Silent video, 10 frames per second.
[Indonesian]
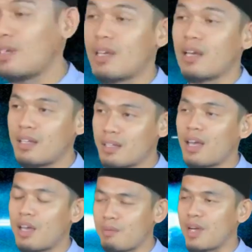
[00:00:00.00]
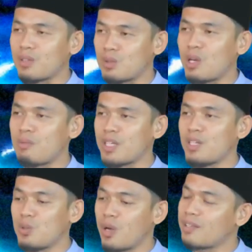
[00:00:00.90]
Jika kita emang sudah
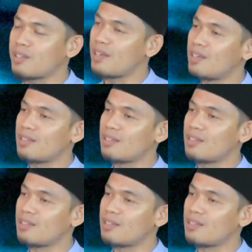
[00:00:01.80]
menjadi Uwais,